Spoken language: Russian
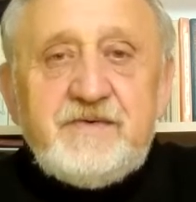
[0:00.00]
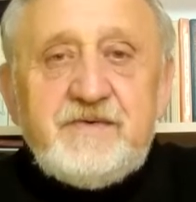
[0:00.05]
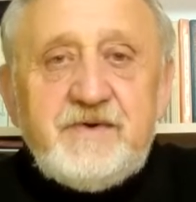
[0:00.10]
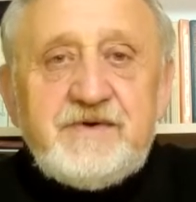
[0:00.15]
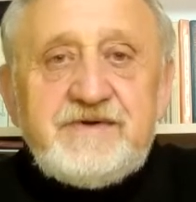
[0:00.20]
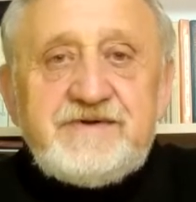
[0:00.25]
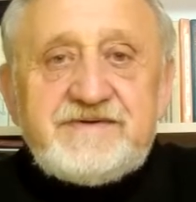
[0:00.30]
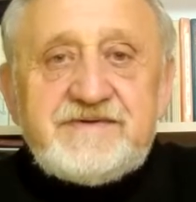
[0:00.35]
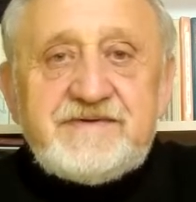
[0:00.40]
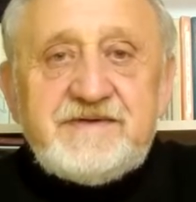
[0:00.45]

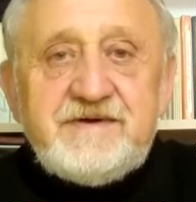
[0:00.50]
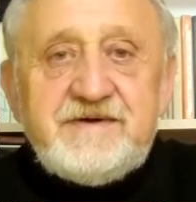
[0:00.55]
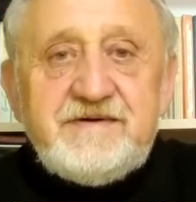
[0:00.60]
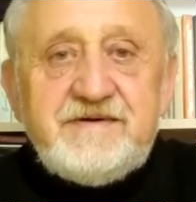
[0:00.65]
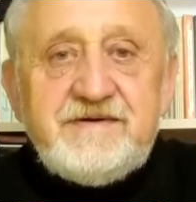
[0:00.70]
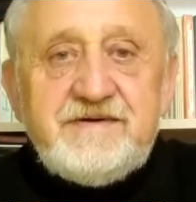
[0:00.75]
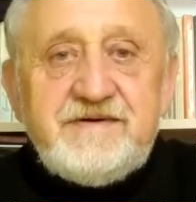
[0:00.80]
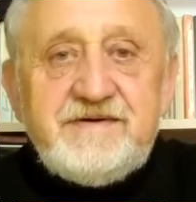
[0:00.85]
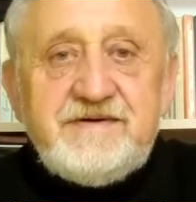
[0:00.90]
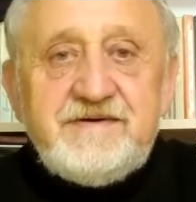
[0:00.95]
Всегда
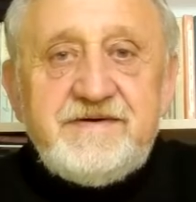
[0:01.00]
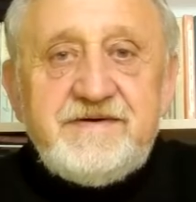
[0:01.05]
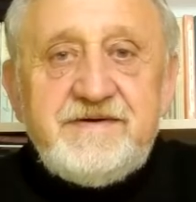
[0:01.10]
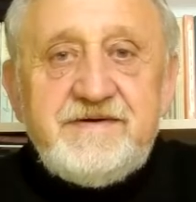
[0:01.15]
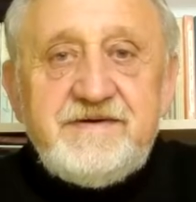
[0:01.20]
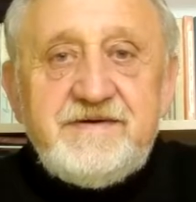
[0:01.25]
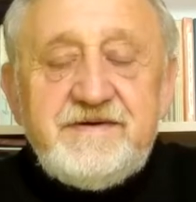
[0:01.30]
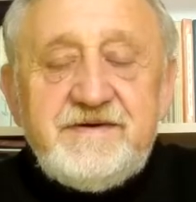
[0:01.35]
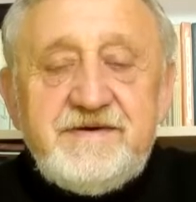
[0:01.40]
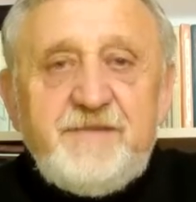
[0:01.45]
хочется
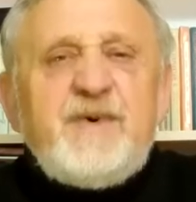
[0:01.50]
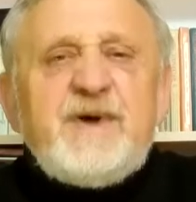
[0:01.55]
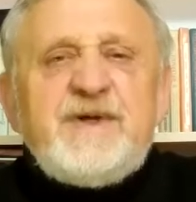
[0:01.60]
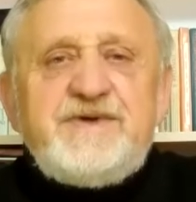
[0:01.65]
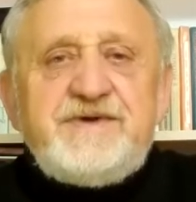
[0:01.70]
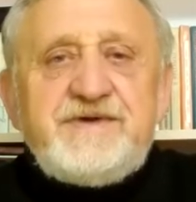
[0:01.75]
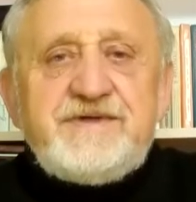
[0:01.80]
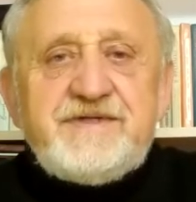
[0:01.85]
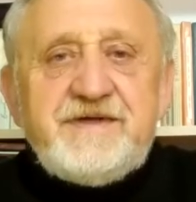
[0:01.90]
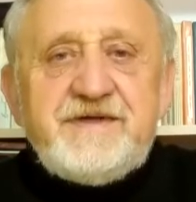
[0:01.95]

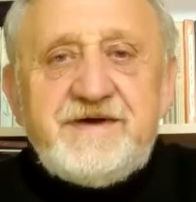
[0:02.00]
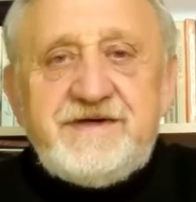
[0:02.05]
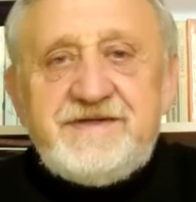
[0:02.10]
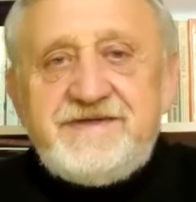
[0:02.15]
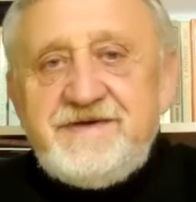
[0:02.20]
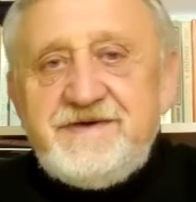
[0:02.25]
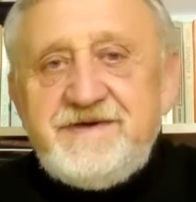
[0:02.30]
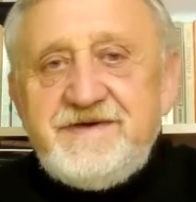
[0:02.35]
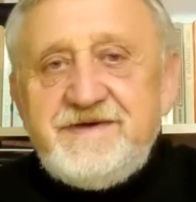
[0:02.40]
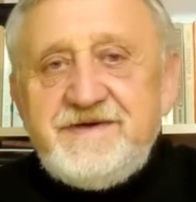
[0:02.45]
и
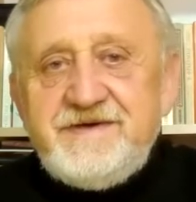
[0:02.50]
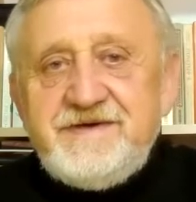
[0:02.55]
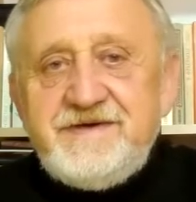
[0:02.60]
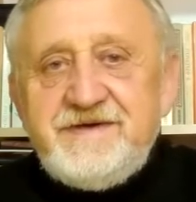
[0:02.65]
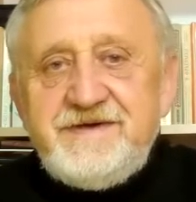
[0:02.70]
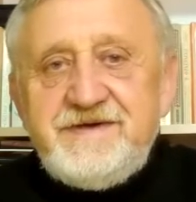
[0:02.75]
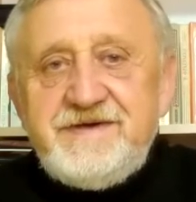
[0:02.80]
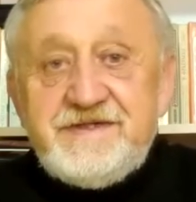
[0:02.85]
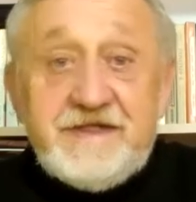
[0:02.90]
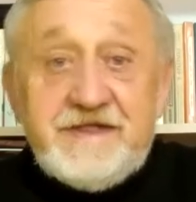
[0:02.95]

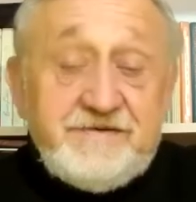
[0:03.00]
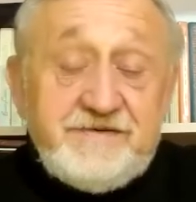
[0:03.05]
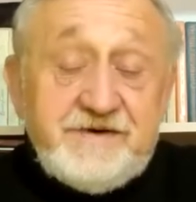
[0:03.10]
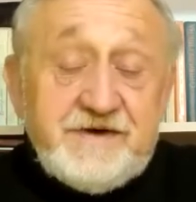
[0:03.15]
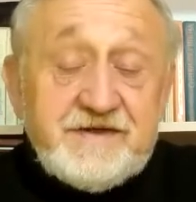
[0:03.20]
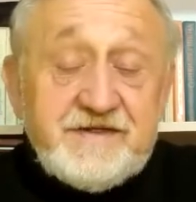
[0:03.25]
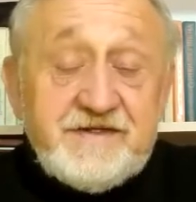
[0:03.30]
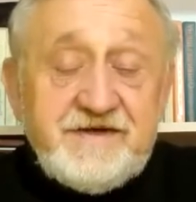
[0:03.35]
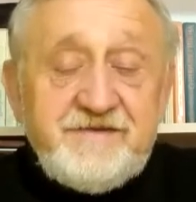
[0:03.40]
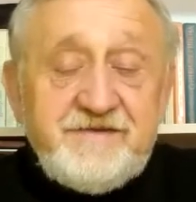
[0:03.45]
почитать,
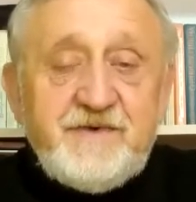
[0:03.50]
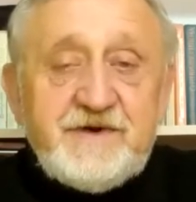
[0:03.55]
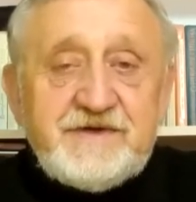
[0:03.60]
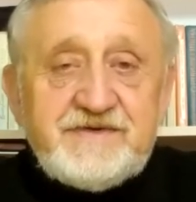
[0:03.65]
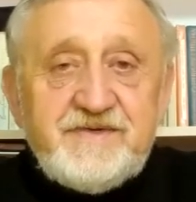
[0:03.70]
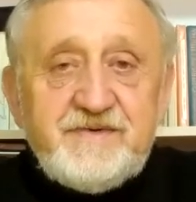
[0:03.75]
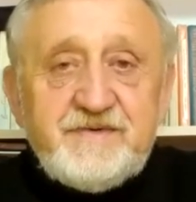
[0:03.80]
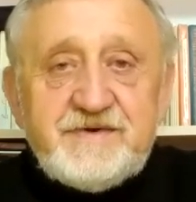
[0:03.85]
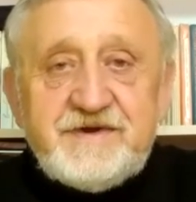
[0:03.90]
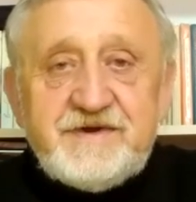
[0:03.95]
и,
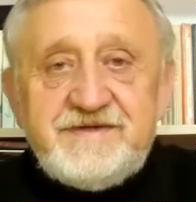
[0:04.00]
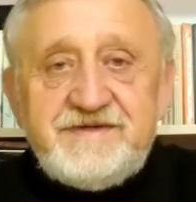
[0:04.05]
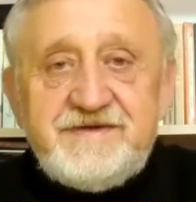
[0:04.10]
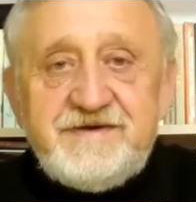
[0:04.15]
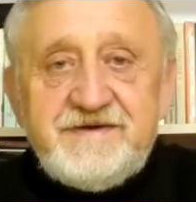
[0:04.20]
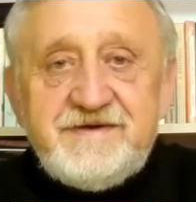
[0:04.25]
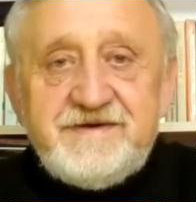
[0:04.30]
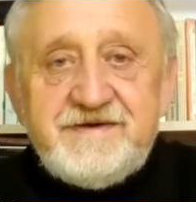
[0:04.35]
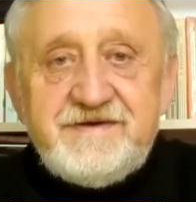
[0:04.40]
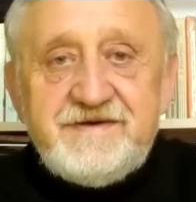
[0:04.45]
наверное, и
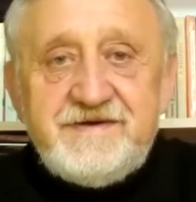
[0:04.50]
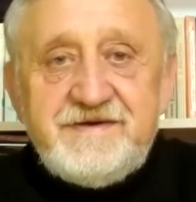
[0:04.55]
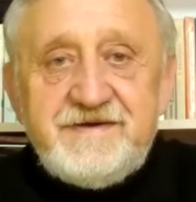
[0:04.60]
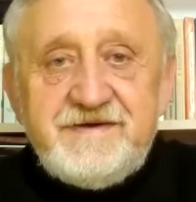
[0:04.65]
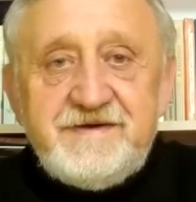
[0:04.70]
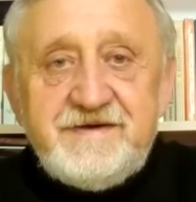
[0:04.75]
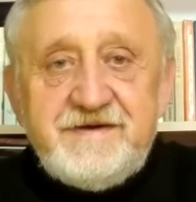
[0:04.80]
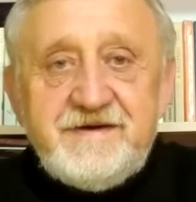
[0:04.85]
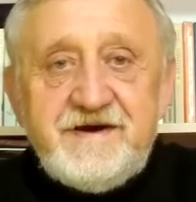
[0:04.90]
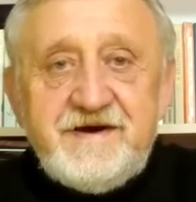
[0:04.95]
послушать
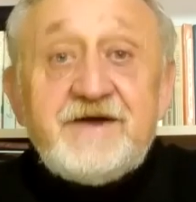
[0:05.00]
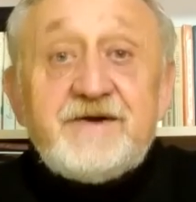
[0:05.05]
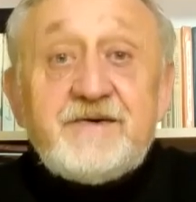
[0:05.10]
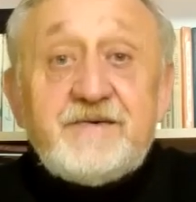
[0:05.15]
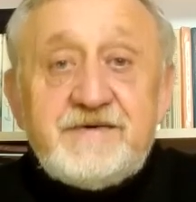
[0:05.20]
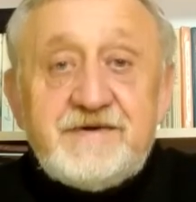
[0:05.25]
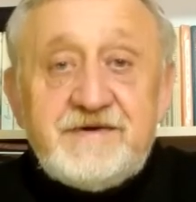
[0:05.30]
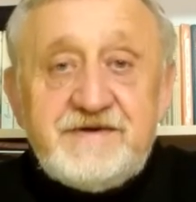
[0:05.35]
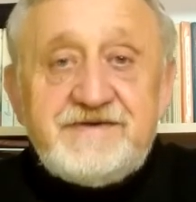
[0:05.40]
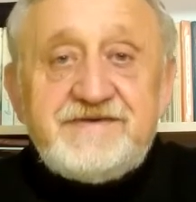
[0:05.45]

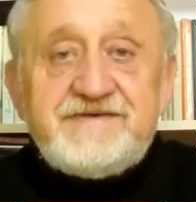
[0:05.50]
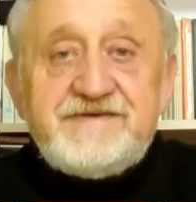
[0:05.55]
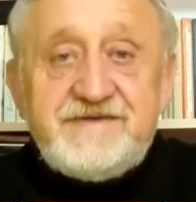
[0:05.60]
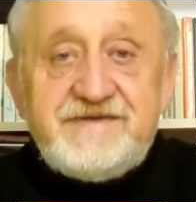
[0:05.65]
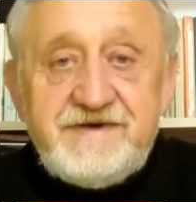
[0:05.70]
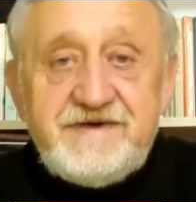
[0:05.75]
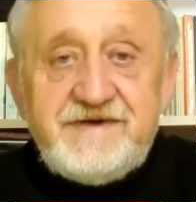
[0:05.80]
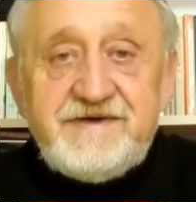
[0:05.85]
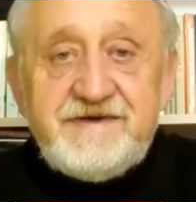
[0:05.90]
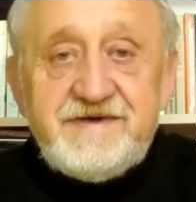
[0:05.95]

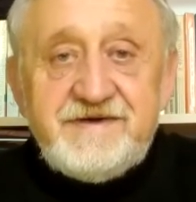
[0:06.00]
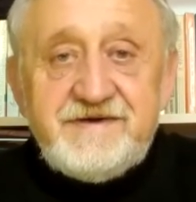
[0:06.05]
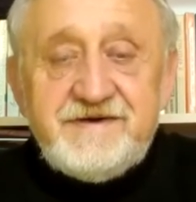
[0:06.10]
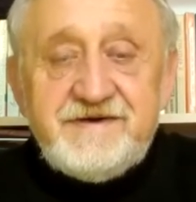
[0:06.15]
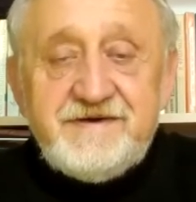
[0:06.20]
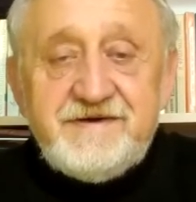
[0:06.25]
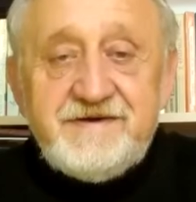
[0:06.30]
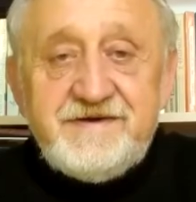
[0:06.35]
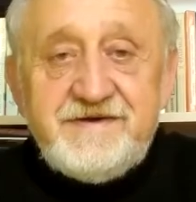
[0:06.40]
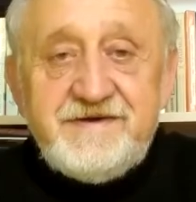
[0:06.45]
хорошие
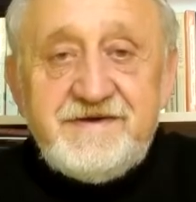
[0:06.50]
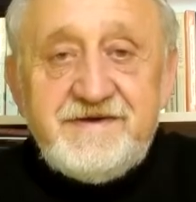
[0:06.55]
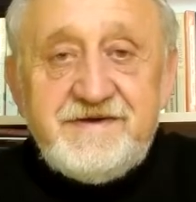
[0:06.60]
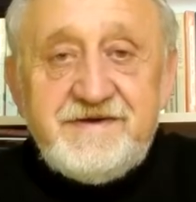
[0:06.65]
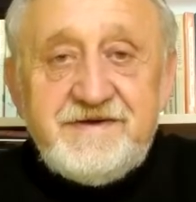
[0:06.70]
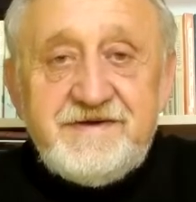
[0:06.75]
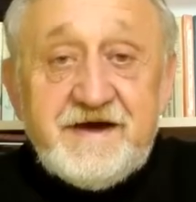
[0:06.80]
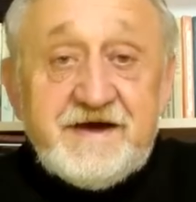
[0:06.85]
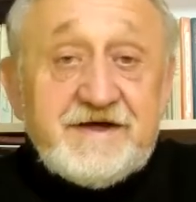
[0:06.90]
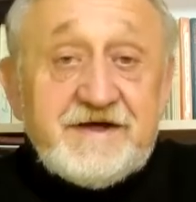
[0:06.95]
стихи,
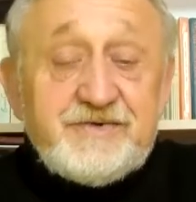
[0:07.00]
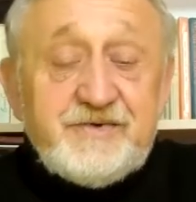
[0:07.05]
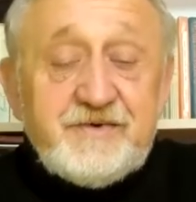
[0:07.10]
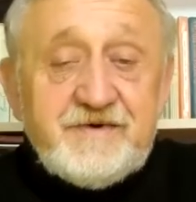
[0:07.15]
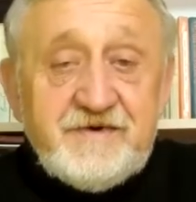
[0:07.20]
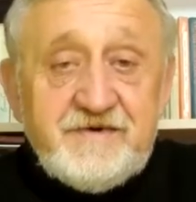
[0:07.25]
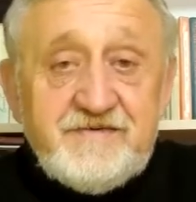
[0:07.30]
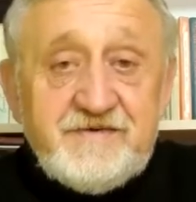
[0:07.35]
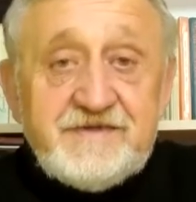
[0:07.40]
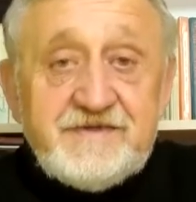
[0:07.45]

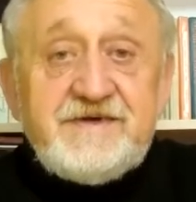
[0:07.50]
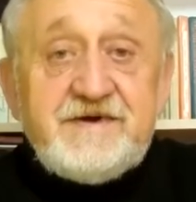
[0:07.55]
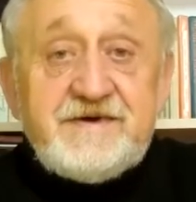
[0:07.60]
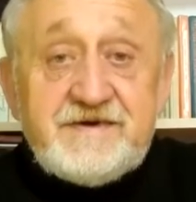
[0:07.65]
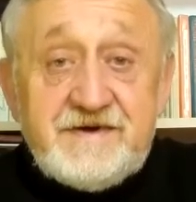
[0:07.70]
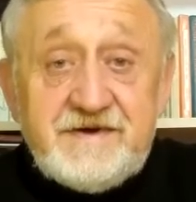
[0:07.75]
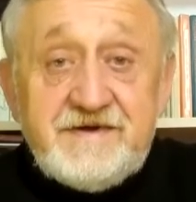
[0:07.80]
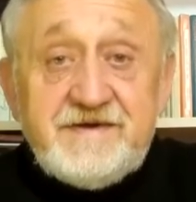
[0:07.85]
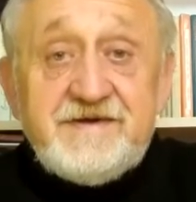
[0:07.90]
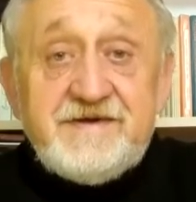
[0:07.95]
о
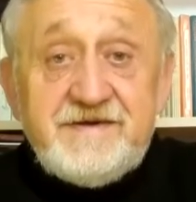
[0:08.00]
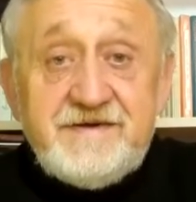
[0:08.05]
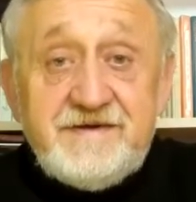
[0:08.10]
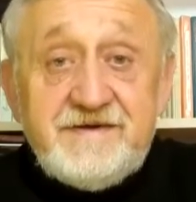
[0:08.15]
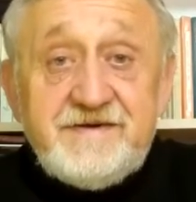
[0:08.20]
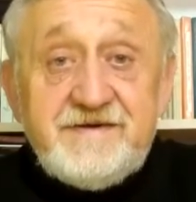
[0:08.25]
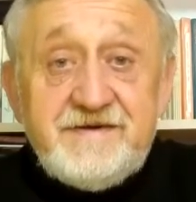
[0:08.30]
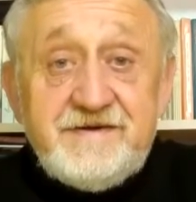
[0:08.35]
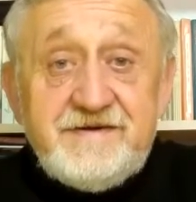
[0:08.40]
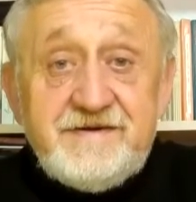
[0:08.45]
которых вы
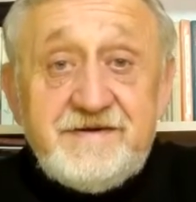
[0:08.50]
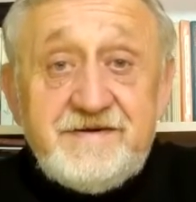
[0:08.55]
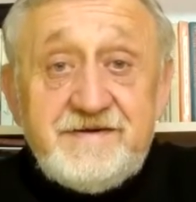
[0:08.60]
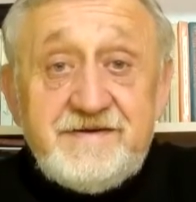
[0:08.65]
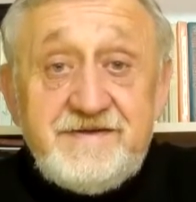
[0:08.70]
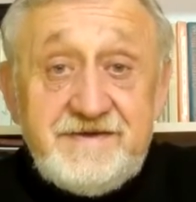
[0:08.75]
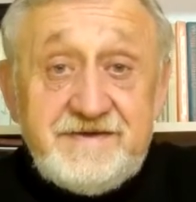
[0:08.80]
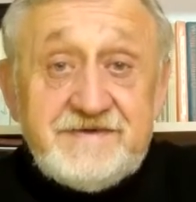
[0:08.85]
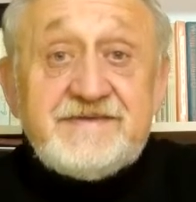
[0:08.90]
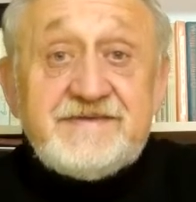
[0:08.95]
даже
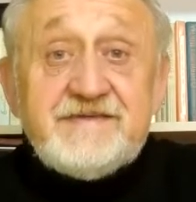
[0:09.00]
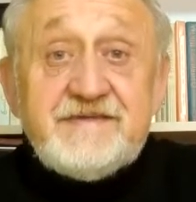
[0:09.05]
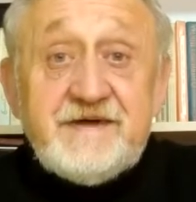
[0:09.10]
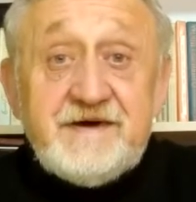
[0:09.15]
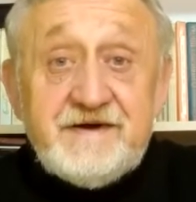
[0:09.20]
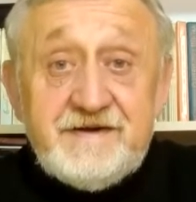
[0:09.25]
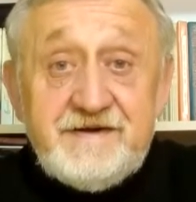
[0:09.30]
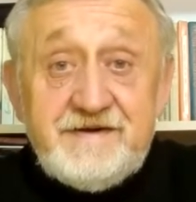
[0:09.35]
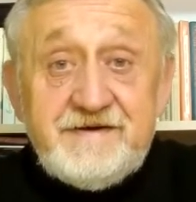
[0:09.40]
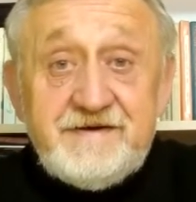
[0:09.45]

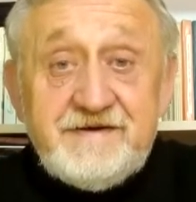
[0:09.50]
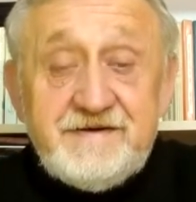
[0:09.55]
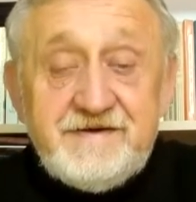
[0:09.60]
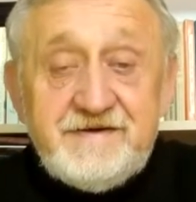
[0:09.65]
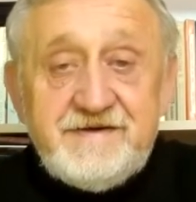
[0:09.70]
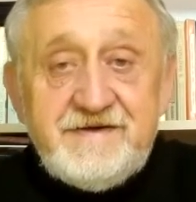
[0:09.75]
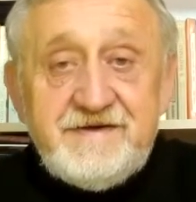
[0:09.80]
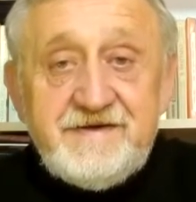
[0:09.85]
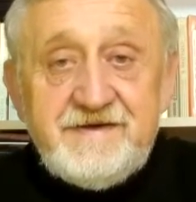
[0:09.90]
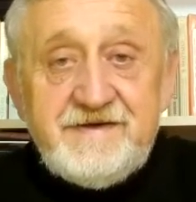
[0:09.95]
не знали.